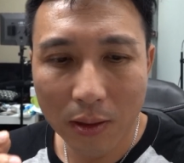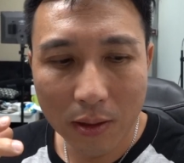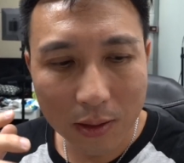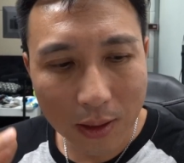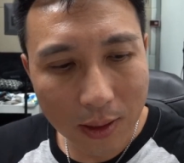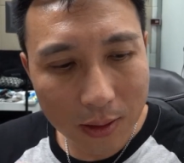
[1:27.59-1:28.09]

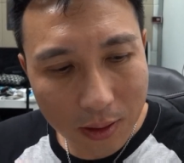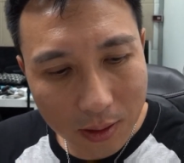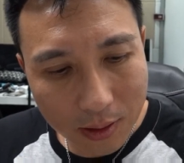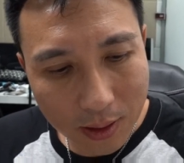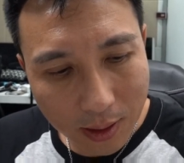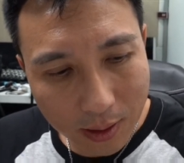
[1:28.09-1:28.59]
现在
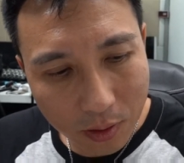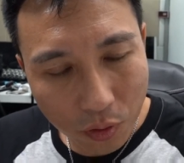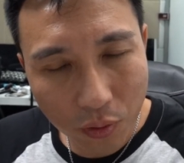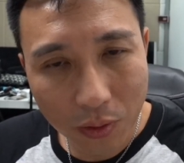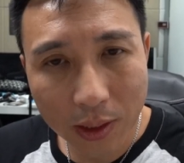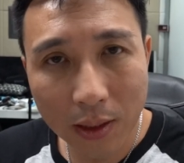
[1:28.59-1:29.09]
正在
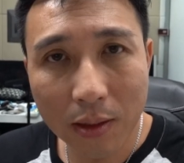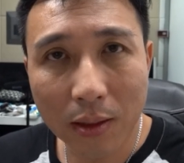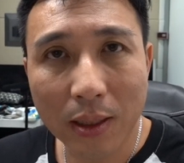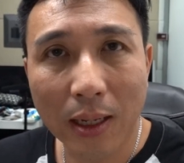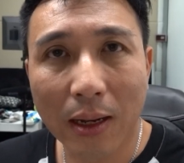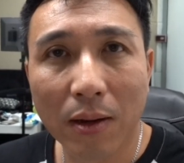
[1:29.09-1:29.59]
努力的
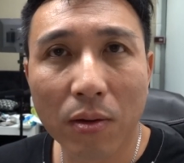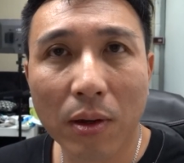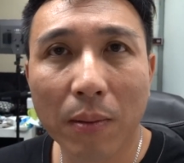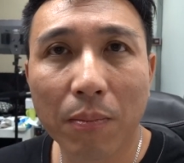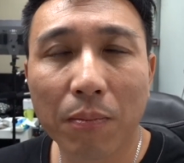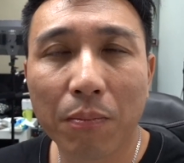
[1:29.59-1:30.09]
赶
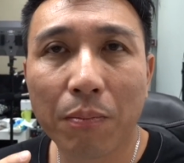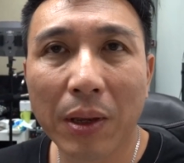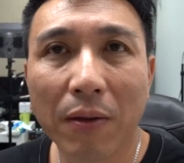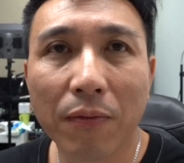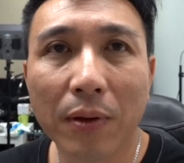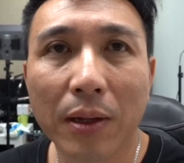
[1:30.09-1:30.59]
快。
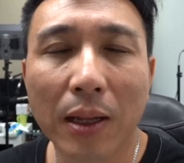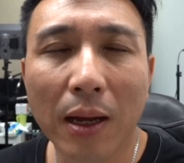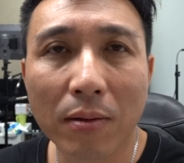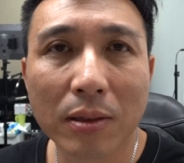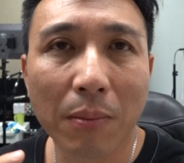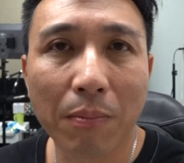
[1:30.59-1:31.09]
备份，然
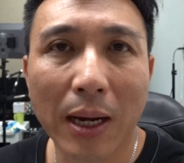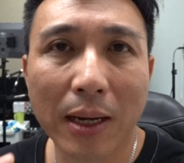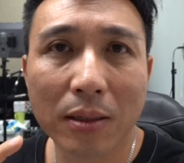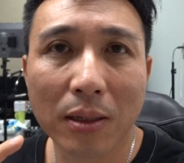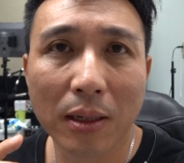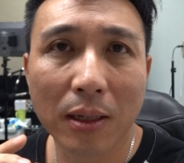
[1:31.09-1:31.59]
后再把
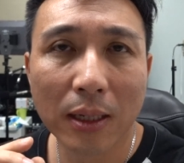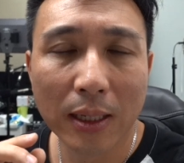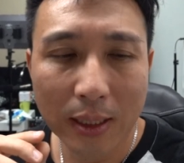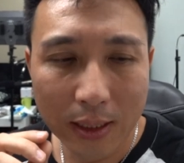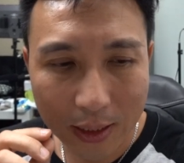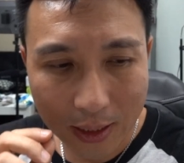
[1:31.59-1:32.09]
一些
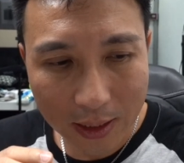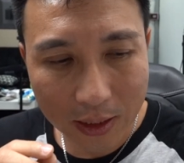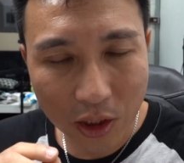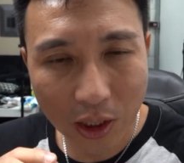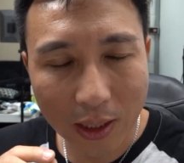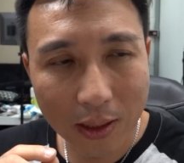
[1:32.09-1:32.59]
以
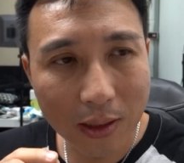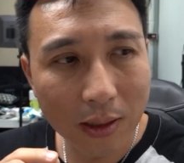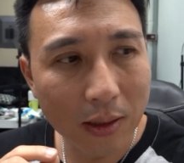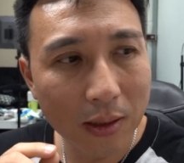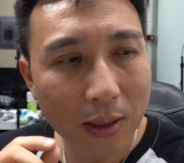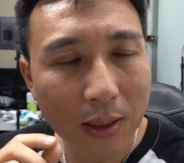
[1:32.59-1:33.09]
前
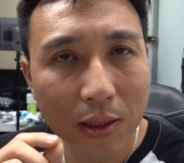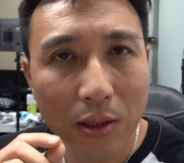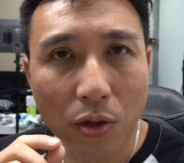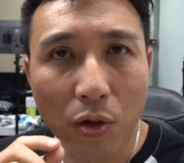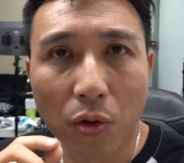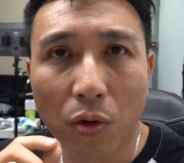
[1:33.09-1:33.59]
呢
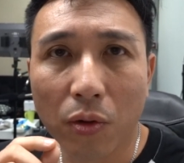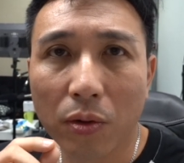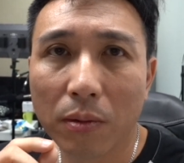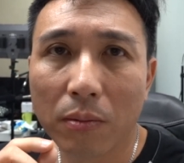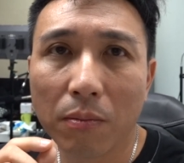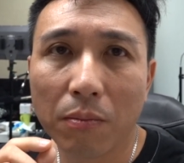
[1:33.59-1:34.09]
有
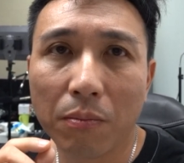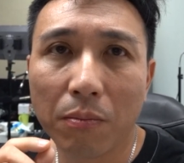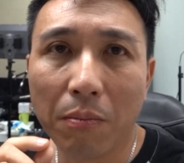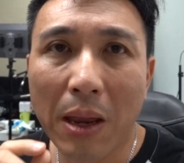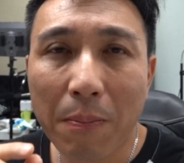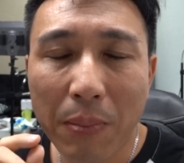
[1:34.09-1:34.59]

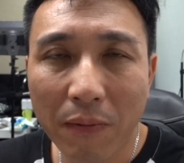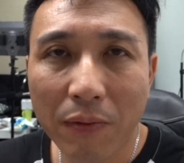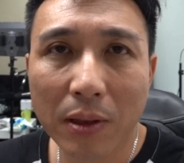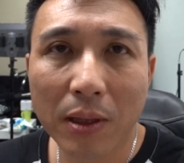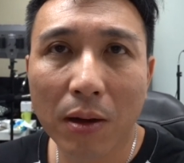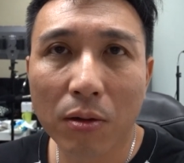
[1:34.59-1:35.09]
没备
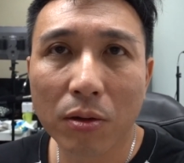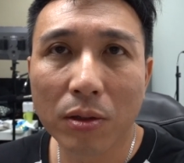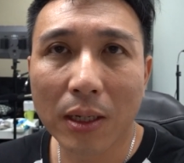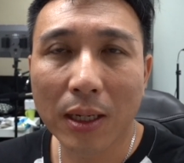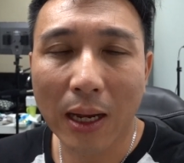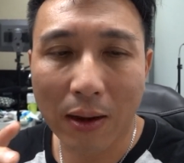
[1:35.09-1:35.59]
份到的东
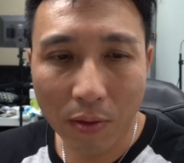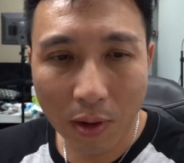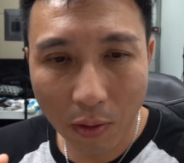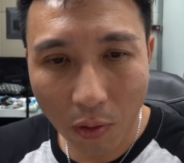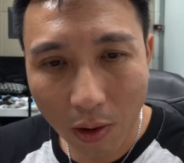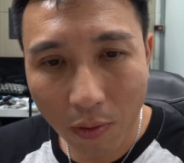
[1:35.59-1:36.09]
西赶快
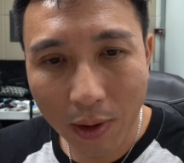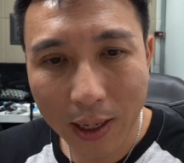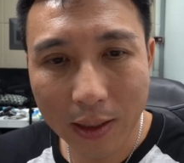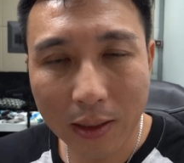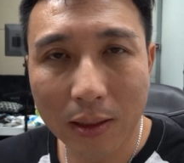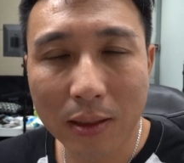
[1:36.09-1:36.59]
往外
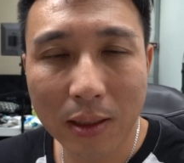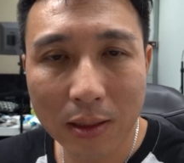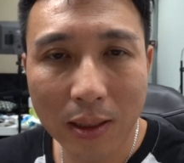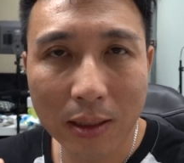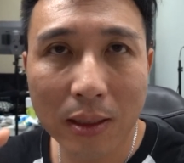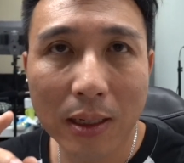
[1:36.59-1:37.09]
移。现
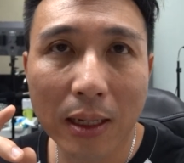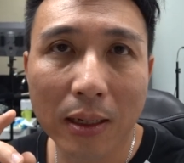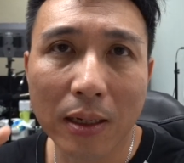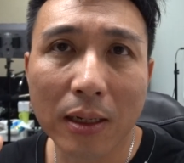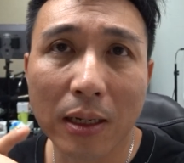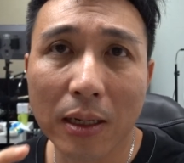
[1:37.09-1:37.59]
在正在
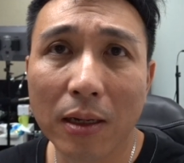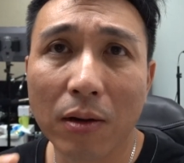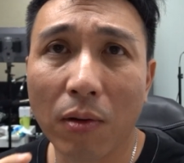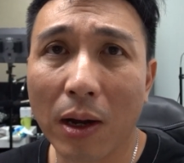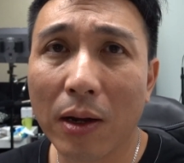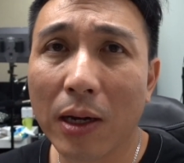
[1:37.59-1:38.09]
一个一个
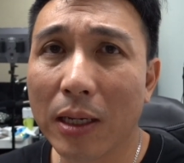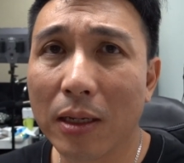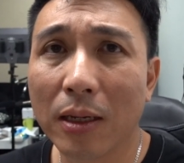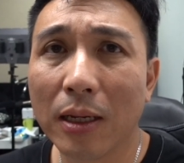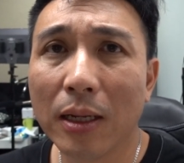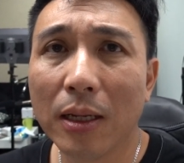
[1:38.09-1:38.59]
往外移，
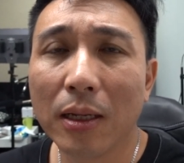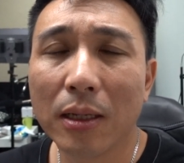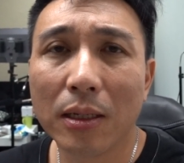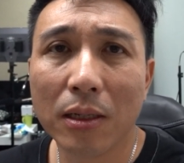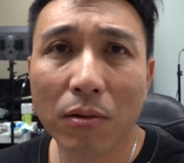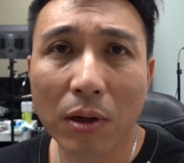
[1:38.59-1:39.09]

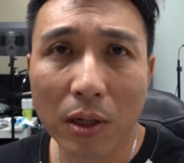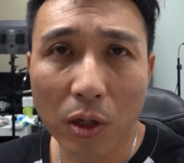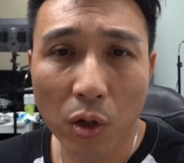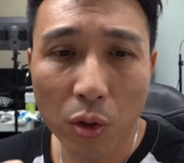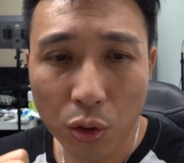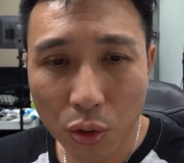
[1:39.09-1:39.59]
希望能
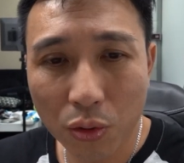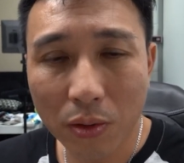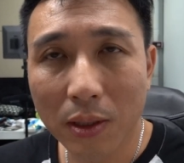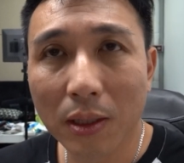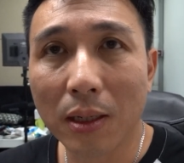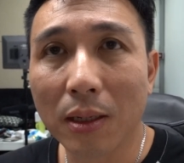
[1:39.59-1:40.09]
够
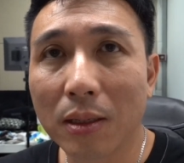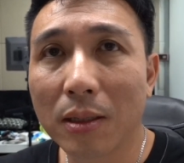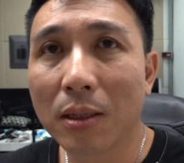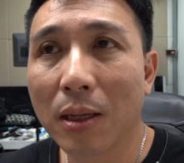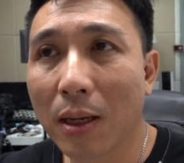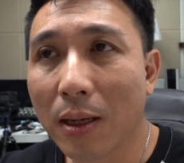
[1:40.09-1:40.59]
顺利。
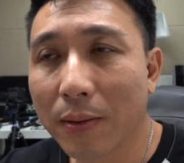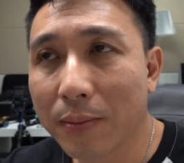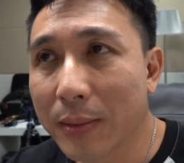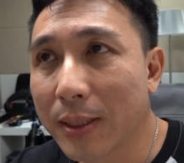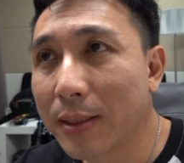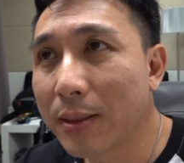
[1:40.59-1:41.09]
真的，
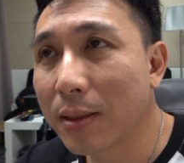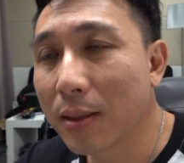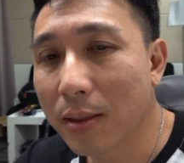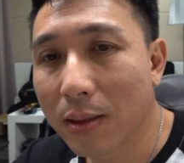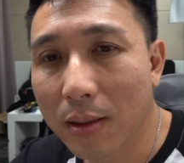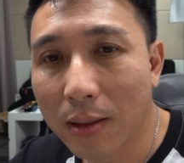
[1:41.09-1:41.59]

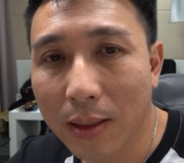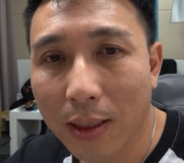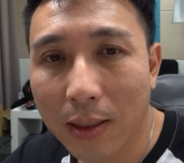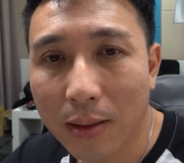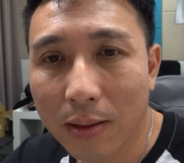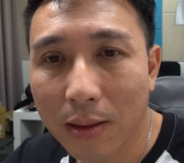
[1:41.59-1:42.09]
你
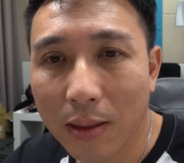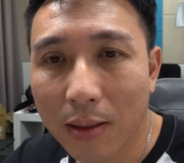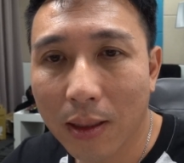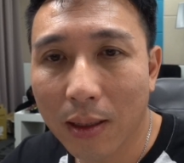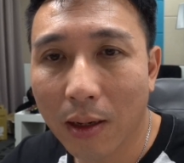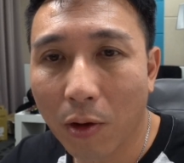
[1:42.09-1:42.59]
看现在正
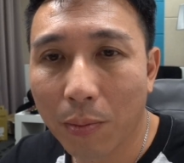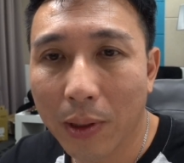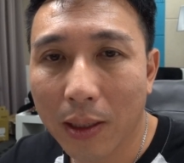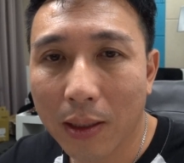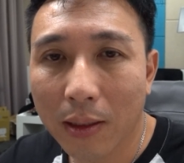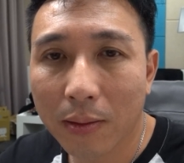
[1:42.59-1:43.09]
在拷贝，